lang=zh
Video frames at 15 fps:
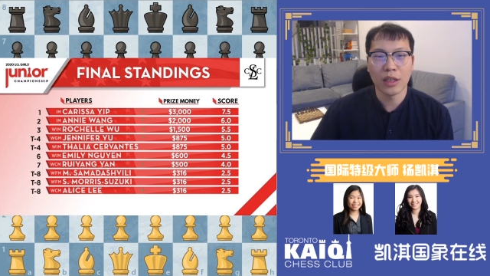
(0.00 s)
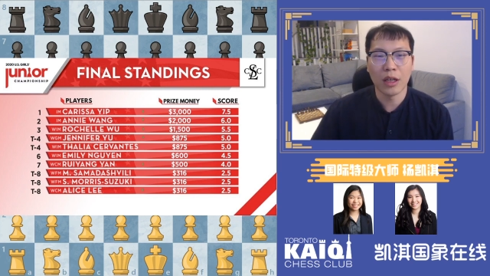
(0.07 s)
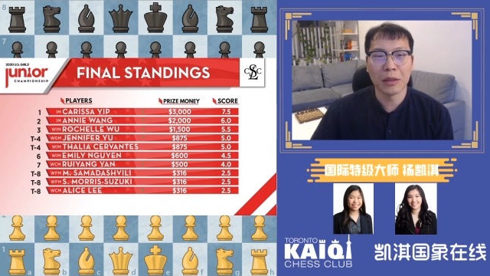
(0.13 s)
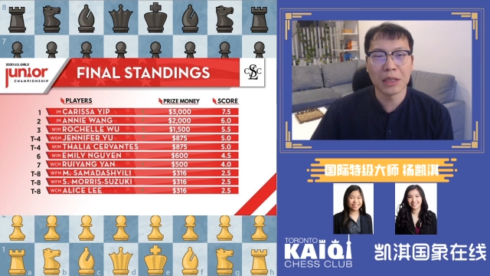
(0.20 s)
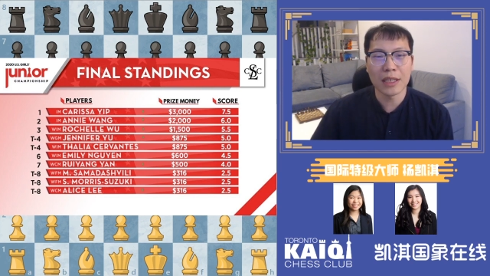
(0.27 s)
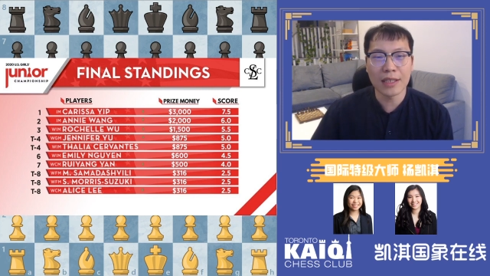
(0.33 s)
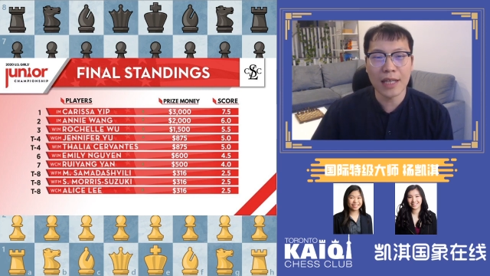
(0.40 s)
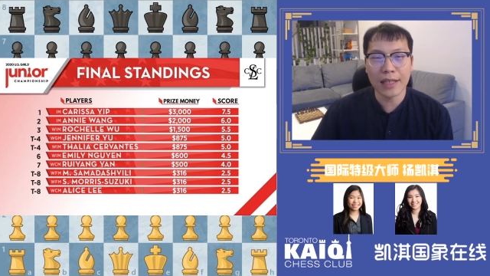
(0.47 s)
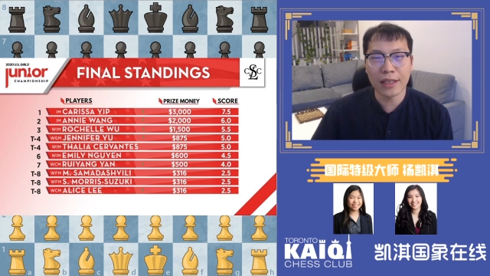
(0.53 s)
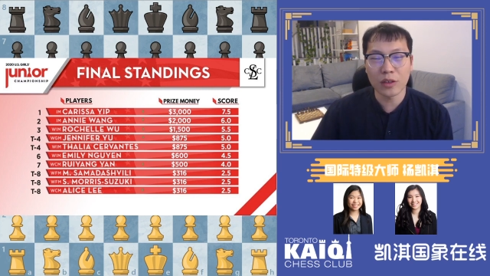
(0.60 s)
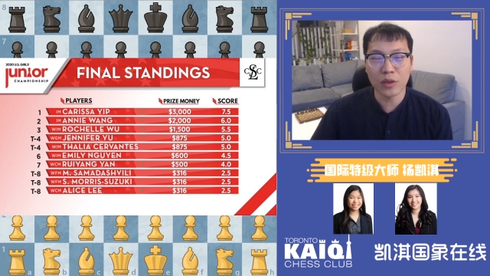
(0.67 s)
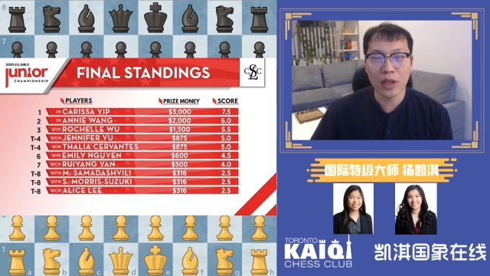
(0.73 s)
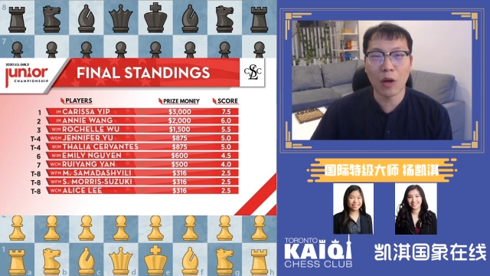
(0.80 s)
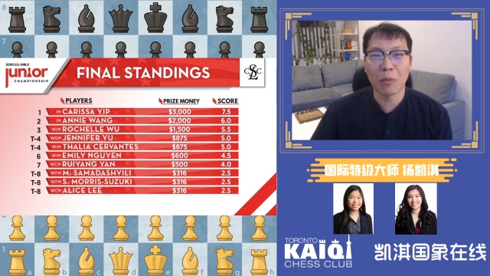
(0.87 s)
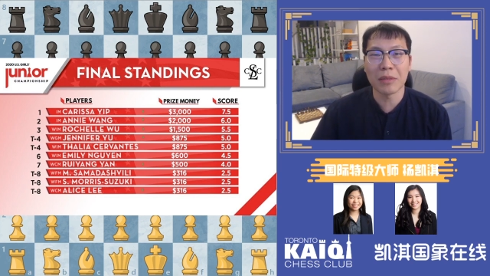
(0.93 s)
那现在呢，
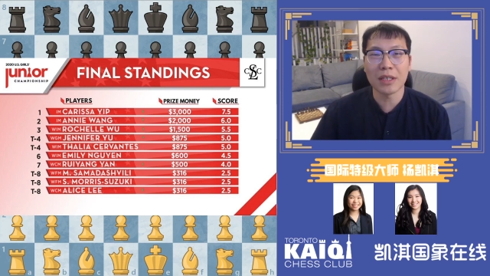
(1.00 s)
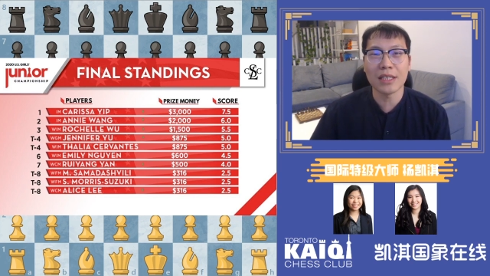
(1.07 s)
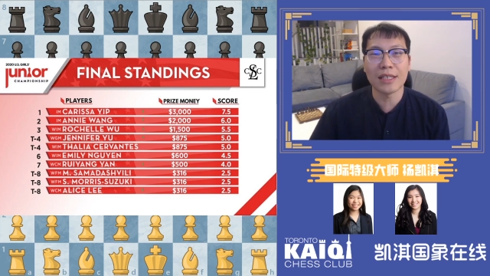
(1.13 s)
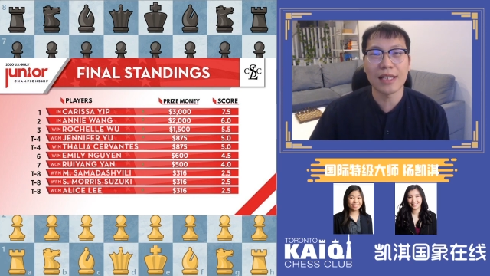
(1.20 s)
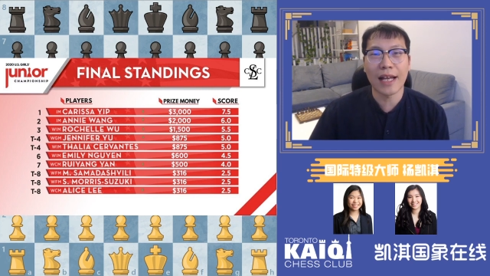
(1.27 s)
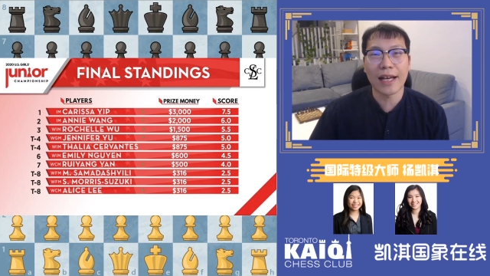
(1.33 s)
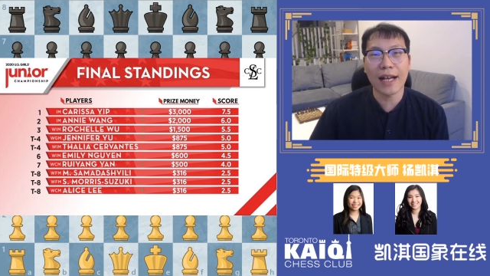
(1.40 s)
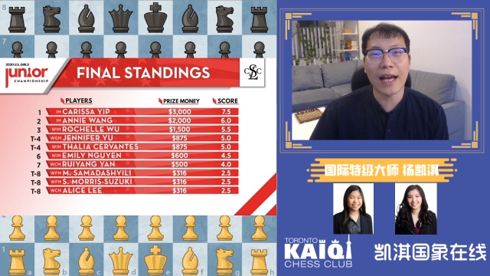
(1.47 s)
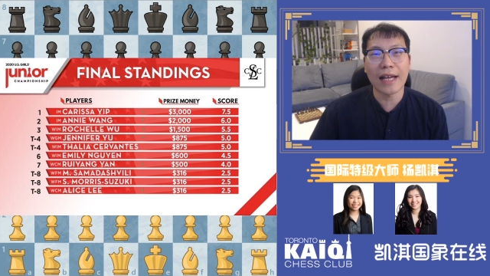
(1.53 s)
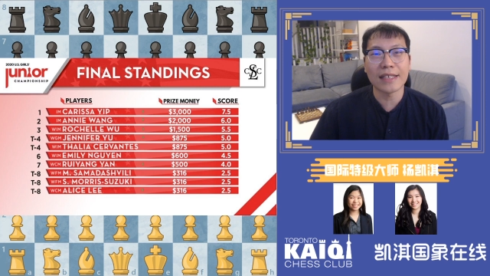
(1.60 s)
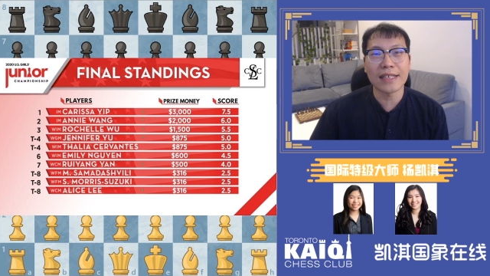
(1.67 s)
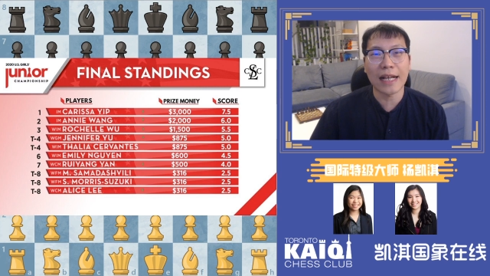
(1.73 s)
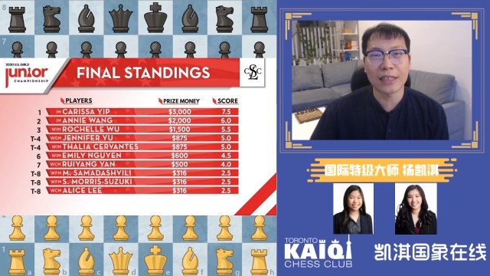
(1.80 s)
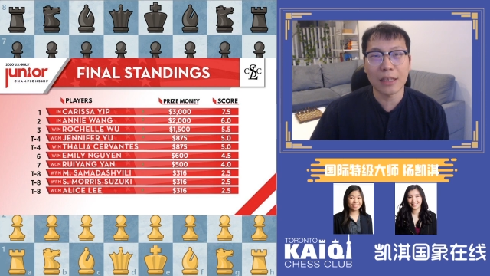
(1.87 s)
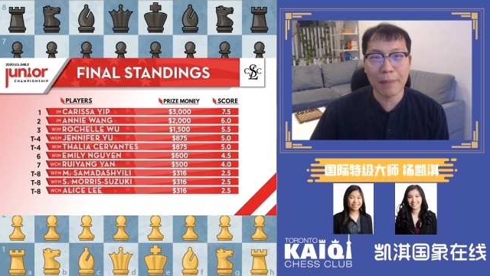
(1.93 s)
就让我们一起来看一
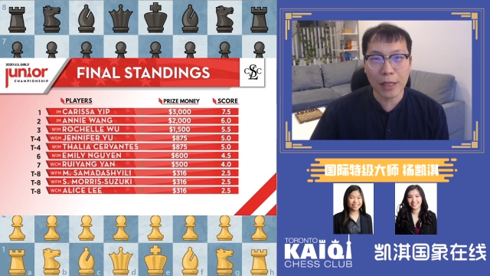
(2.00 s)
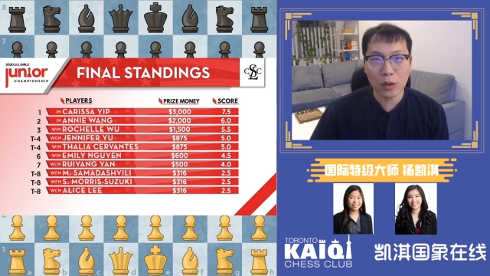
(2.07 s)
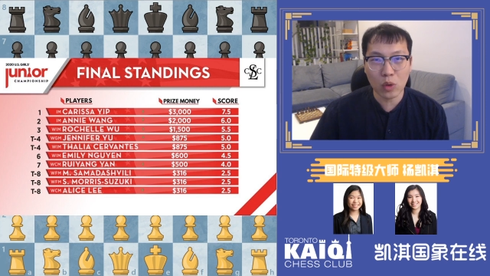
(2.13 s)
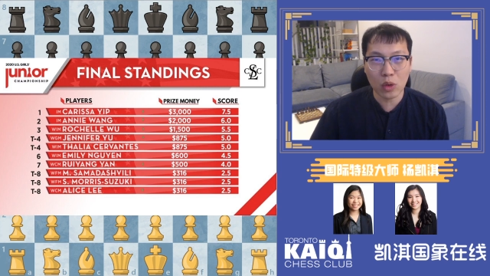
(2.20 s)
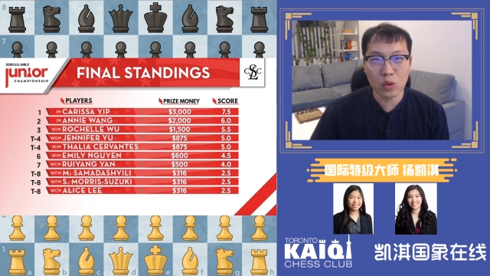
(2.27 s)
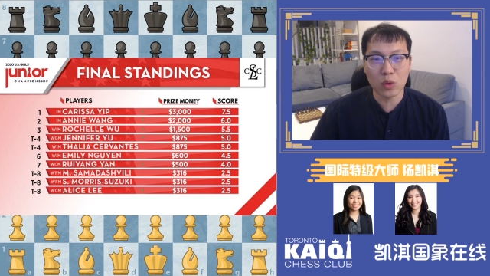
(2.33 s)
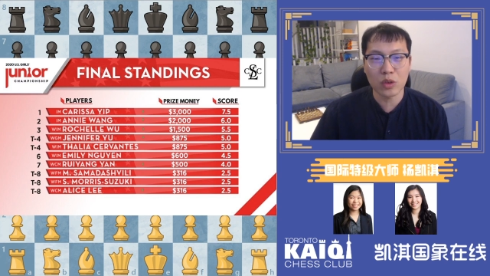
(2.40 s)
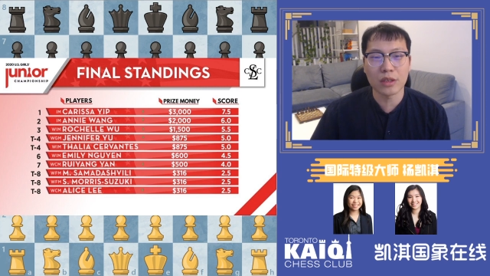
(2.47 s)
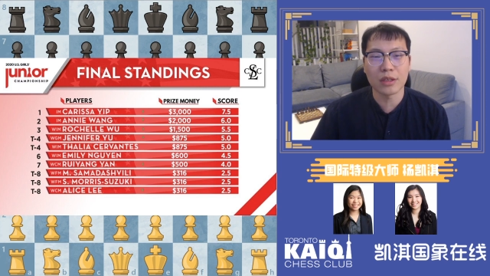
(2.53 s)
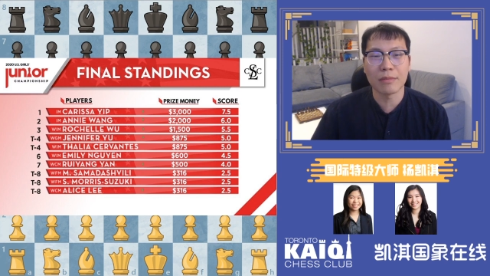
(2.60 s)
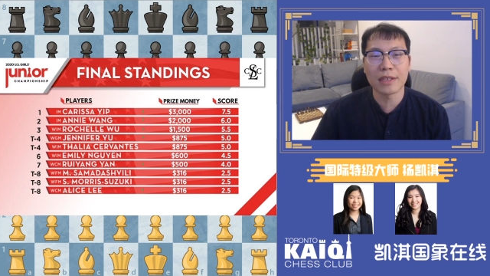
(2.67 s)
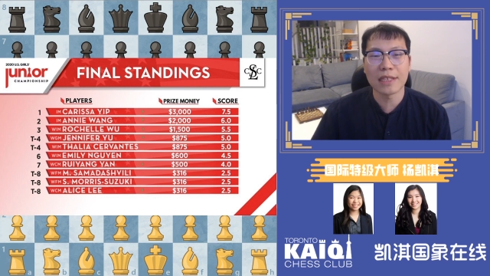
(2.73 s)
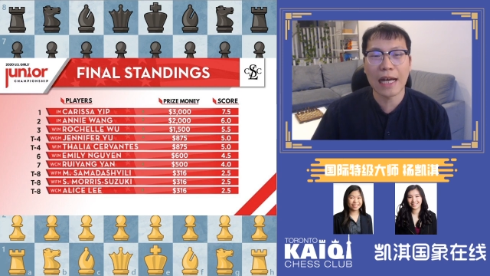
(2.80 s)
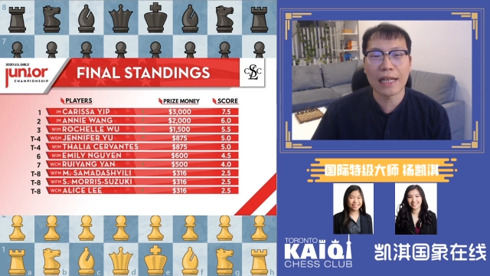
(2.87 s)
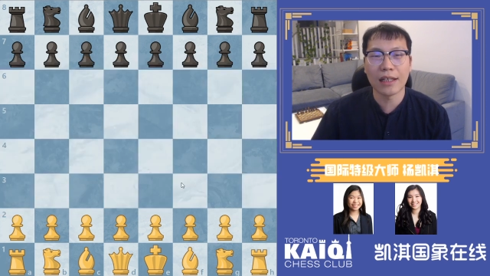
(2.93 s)
下这盘对局是怎
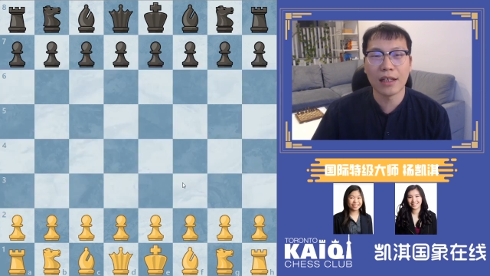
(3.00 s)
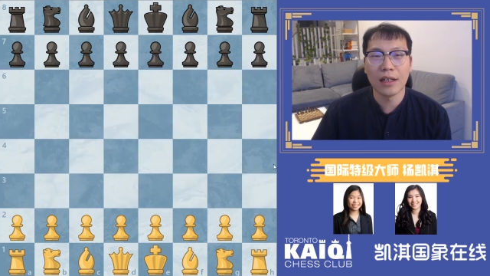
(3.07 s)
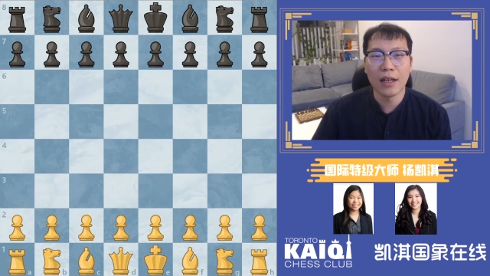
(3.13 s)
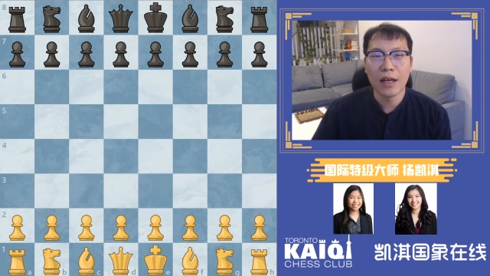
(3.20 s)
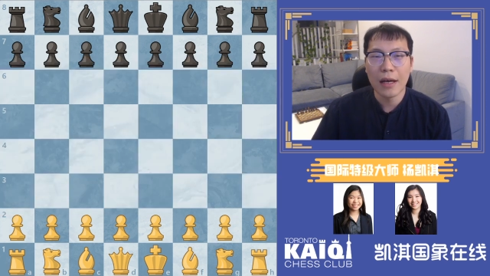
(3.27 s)
么下的。